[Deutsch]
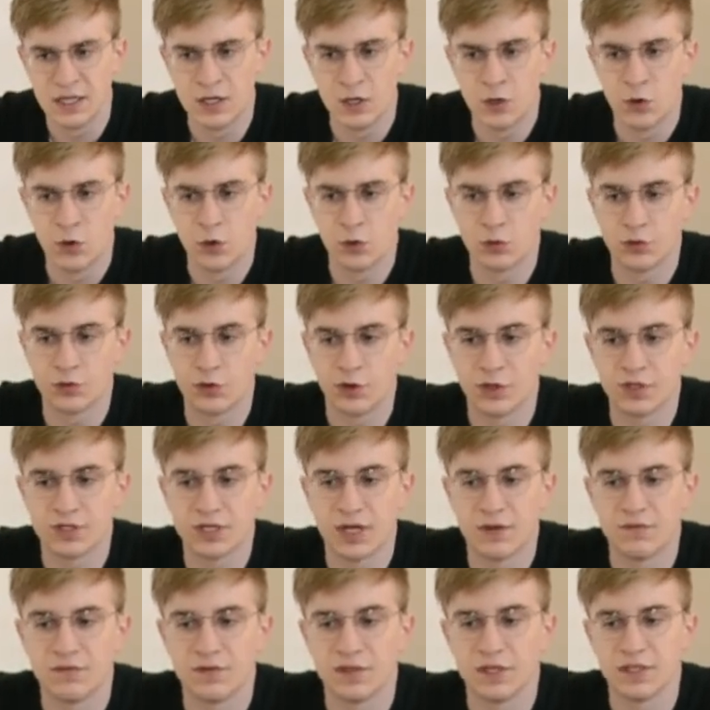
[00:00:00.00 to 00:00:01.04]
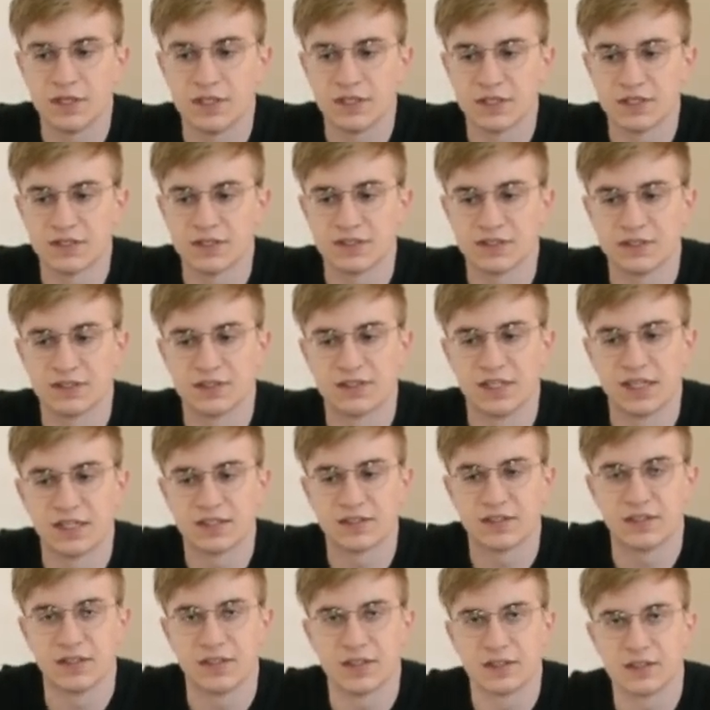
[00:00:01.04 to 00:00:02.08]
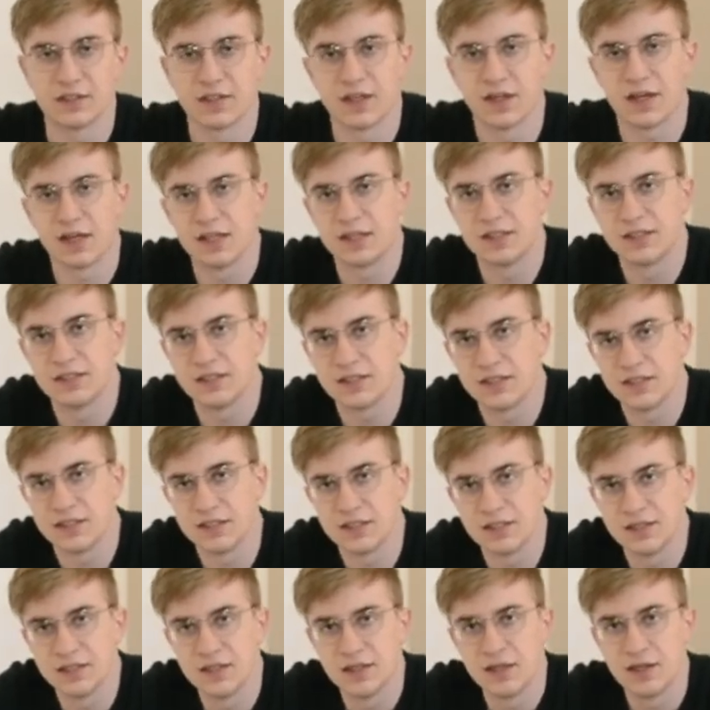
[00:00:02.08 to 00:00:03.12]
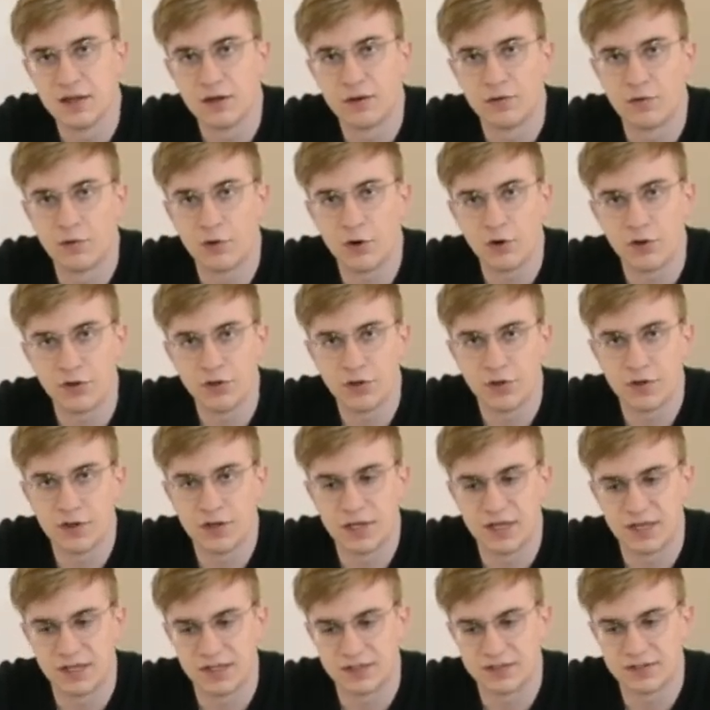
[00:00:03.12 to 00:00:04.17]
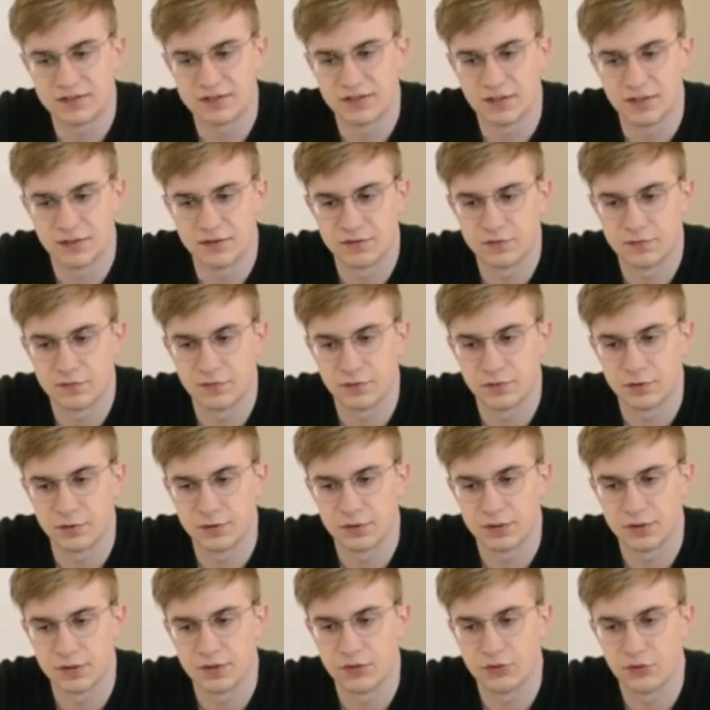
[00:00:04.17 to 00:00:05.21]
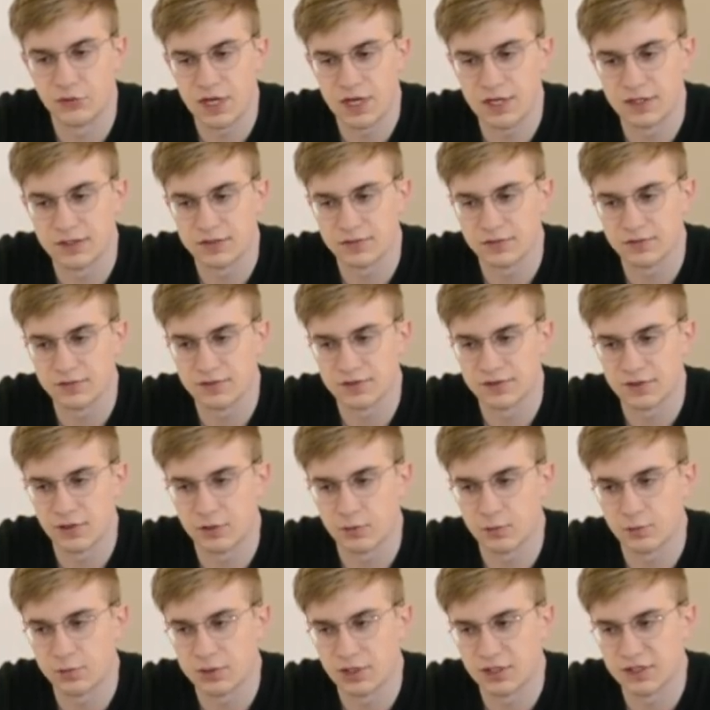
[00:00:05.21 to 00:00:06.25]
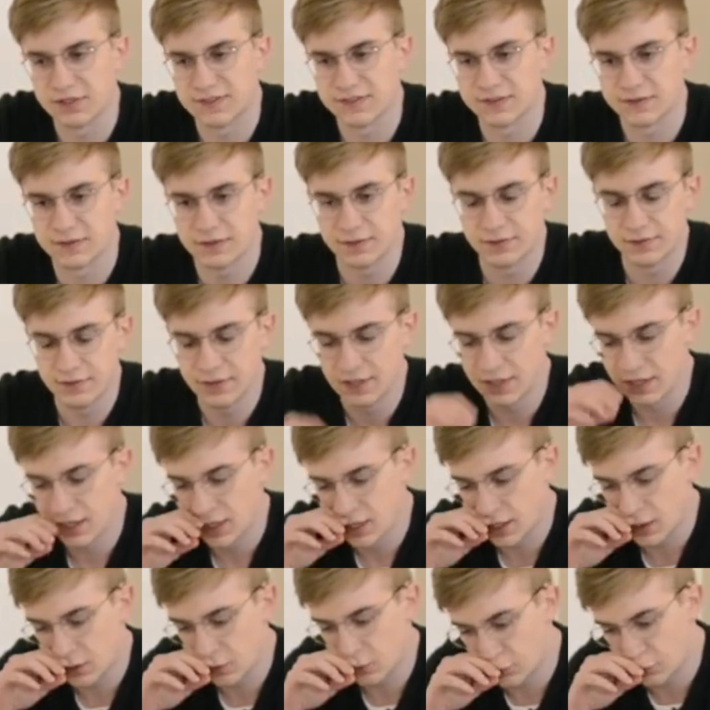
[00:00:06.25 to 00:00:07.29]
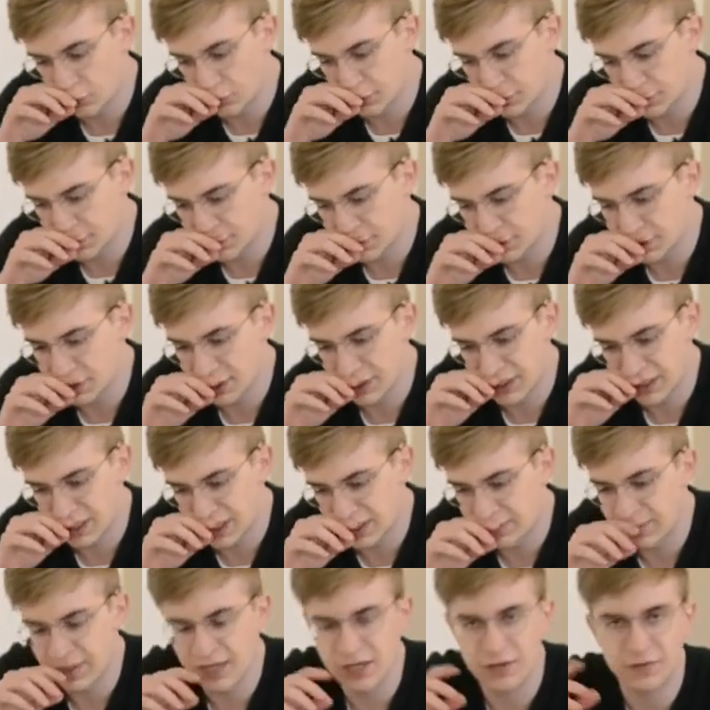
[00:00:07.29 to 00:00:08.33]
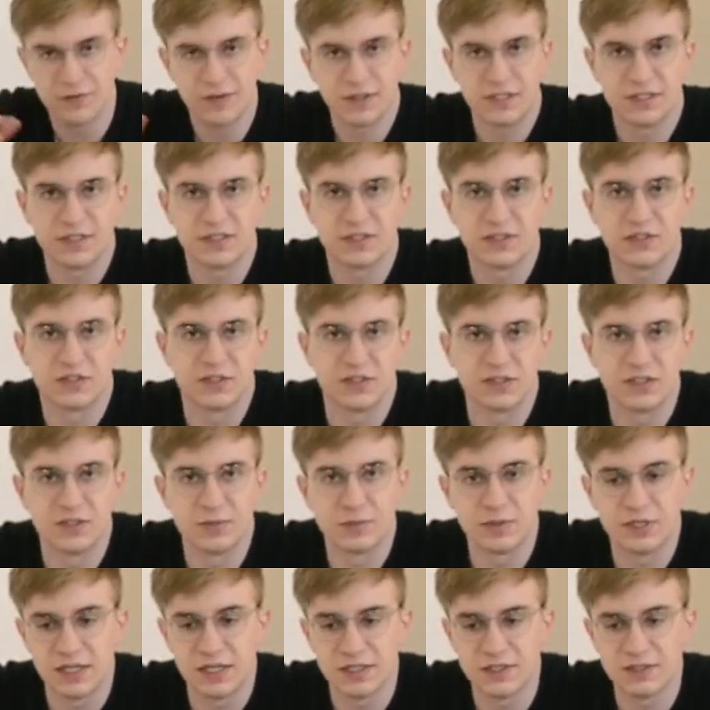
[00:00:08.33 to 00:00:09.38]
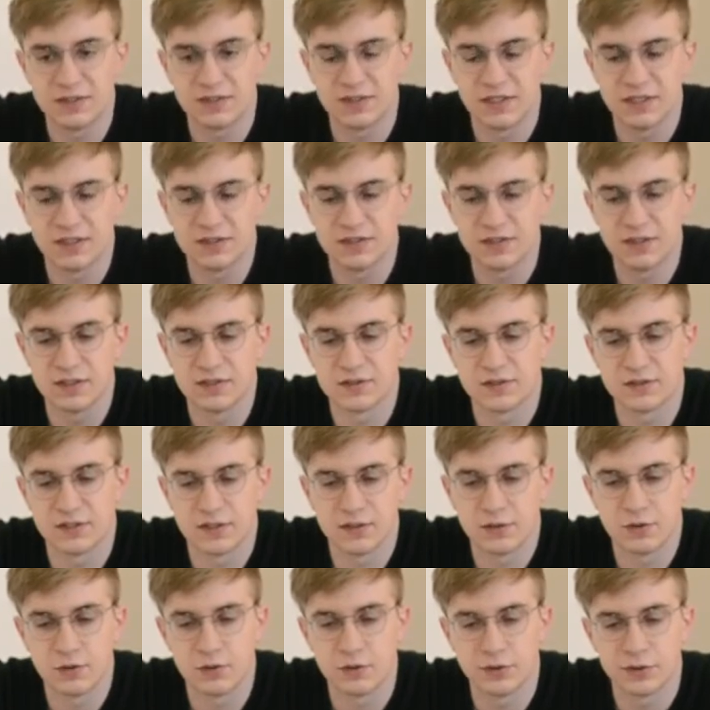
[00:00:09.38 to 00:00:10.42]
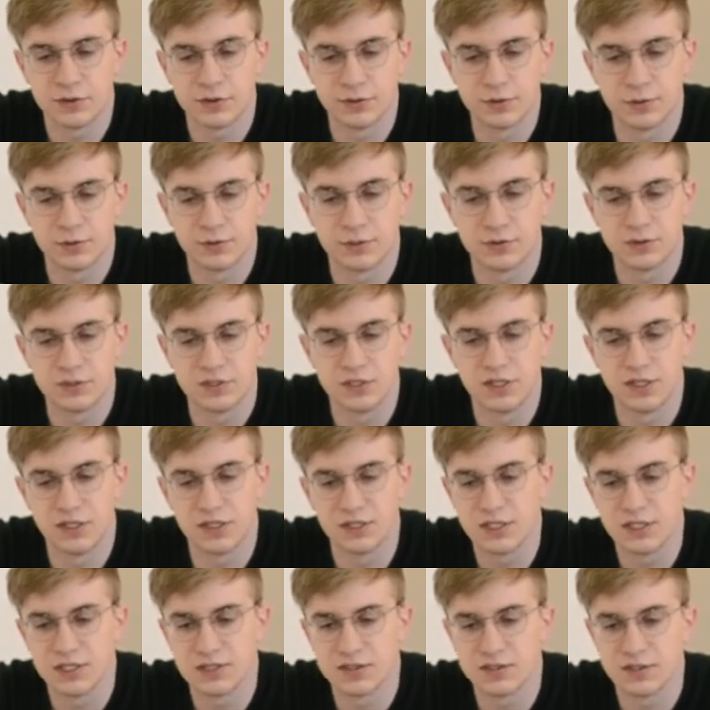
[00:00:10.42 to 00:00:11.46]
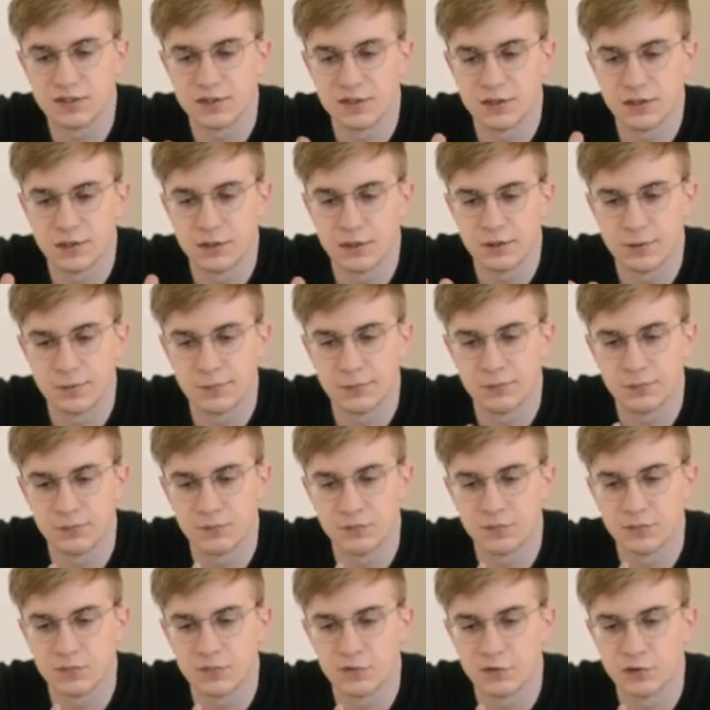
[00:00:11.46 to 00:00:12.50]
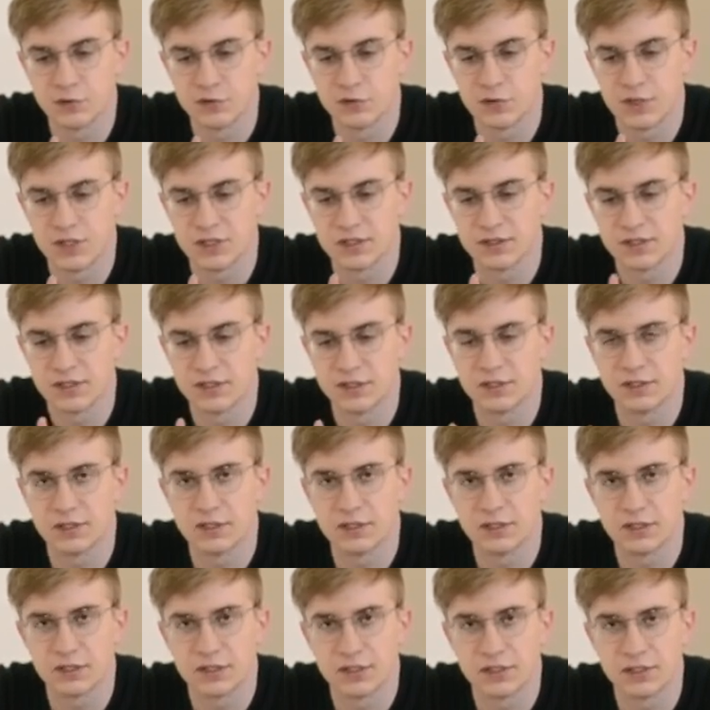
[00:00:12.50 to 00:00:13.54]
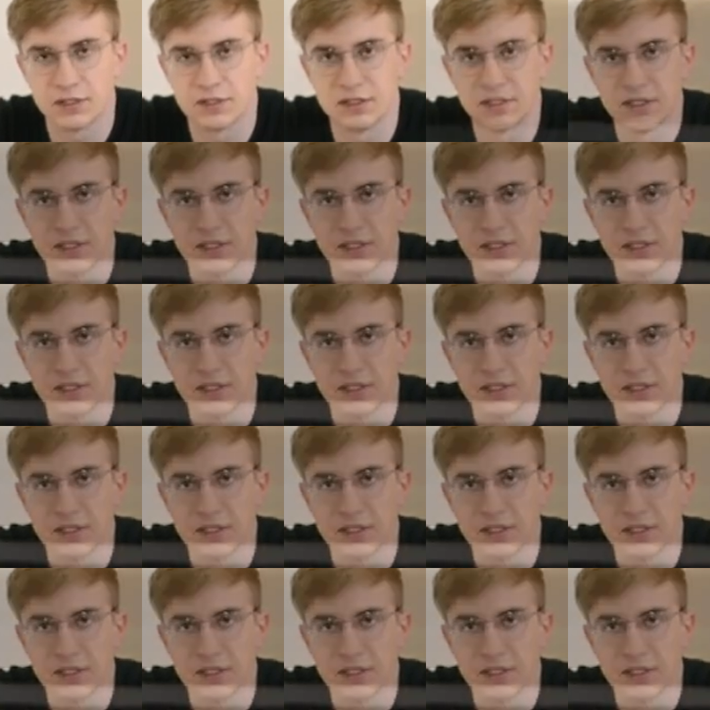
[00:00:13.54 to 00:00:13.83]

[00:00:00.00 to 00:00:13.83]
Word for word: Und heute haben wir das Tactic 3D Roth Headset von Creative Sound Blaster. Und äh, im Endeffekt ist es ein ziemlich ähnliches Headset. Es hat auch eine THX-Funktionalität ähm, integriert